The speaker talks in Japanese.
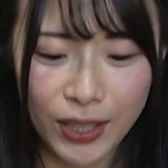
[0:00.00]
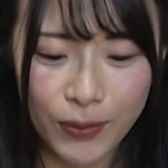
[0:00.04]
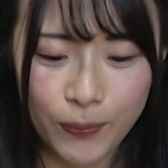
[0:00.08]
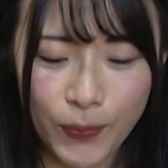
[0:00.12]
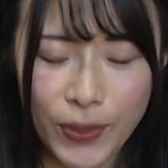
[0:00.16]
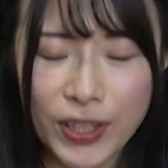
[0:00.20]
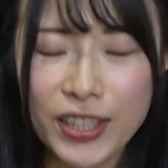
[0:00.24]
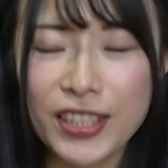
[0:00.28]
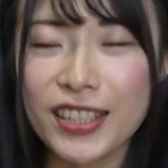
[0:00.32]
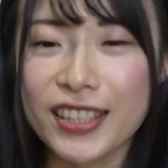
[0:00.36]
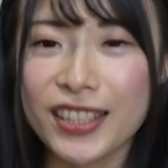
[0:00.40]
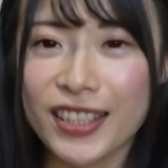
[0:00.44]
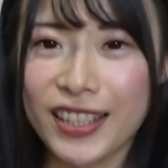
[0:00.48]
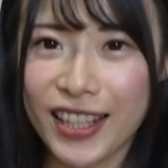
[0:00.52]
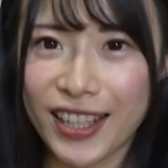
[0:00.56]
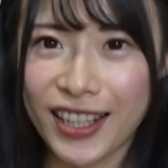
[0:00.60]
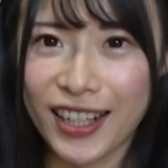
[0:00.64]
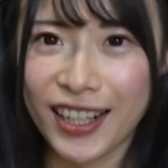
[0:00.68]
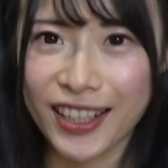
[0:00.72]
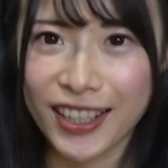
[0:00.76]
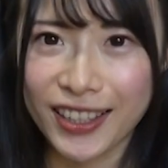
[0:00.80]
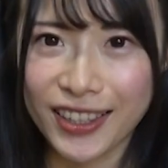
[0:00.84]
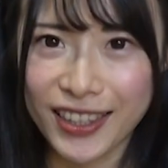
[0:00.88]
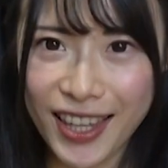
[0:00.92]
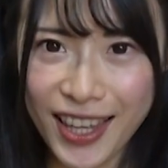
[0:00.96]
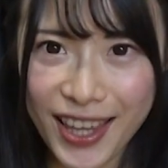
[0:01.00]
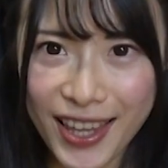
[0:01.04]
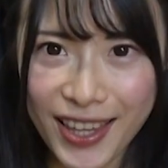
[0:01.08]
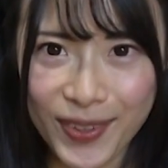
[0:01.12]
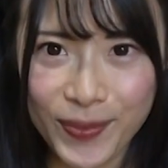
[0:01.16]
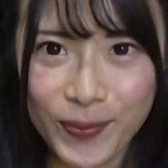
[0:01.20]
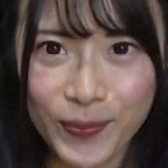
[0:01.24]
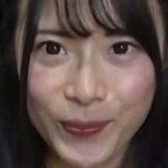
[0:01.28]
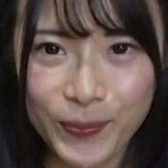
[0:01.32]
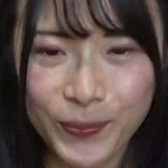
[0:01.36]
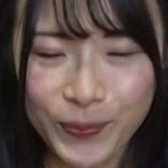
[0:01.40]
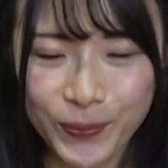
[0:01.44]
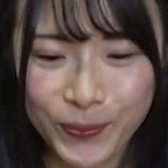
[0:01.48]
街に出かけ
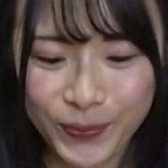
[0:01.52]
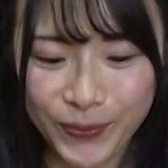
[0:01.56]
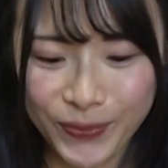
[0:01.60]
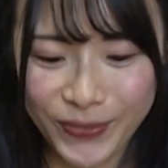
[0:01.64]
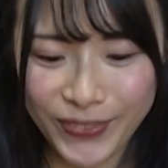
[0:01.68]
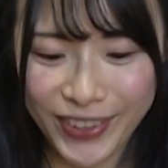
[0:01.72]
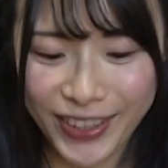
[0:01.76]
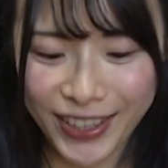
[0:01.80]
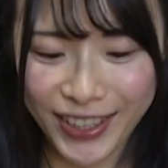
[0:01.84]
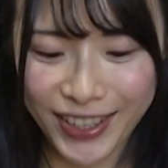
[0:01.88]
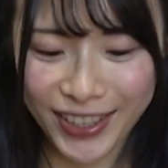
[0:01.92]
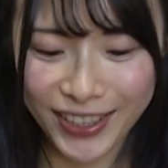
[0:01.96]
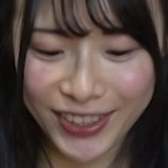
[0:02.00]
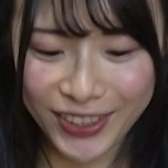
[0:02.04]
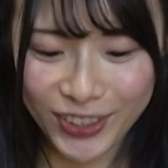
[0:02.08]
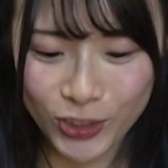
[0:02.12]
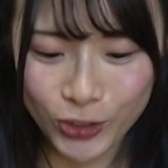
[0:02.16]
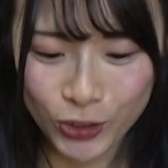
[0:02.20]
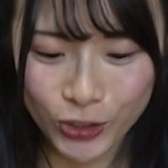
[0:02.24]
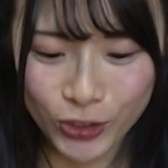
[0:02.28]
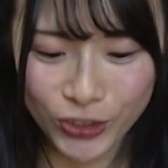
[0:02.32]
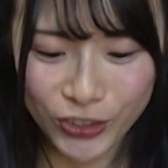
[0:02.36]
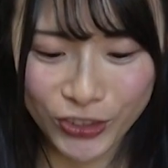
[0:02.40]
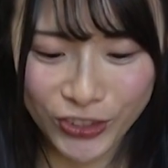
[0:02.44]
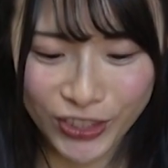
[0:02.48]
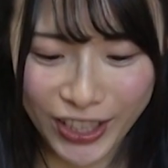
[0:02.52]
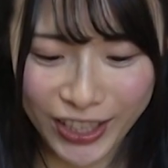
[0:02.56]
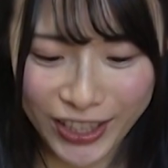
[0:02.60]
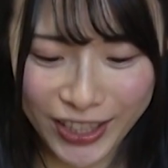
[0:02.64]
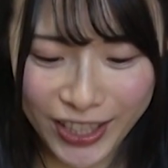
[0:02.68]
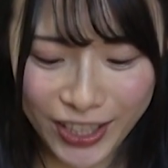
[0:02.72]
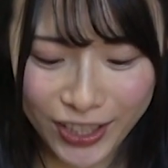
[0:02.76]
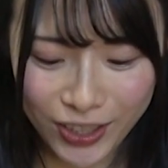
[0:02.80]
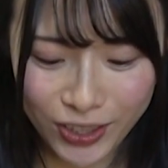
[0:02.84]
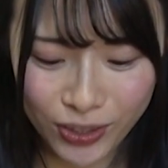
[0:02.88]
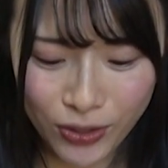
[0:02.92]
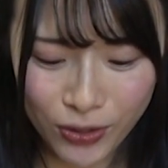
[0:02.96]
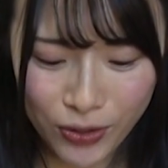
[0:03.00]
て、なんかいろいろやっ
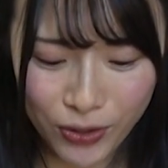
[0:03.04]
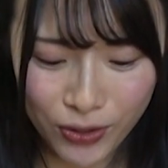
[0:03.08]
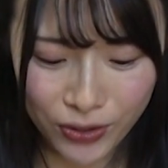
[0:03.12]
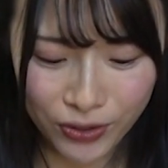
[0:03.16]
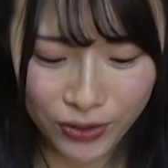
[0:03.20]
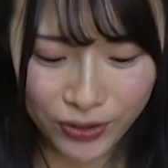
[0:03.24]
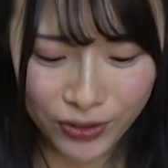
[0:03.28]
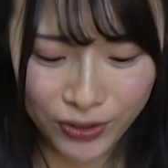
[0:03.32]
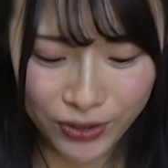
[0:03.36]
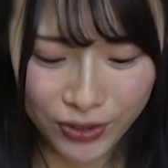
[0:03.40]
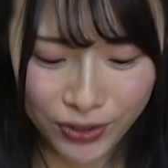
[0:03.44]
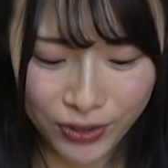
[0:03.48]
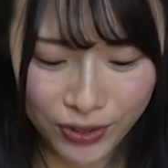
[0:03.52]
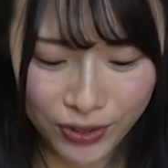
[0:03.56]
ていくと、あ、